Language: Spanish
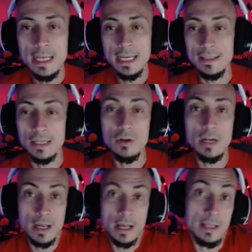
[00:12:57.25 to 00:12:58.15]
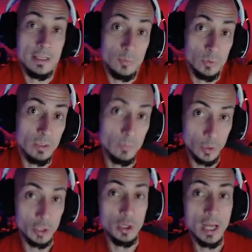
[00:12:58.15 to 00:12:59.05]
entraron a, disputar un
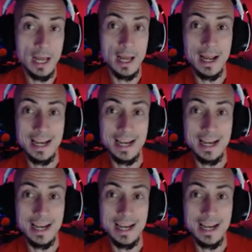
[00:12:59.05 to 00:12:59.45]
poquito la,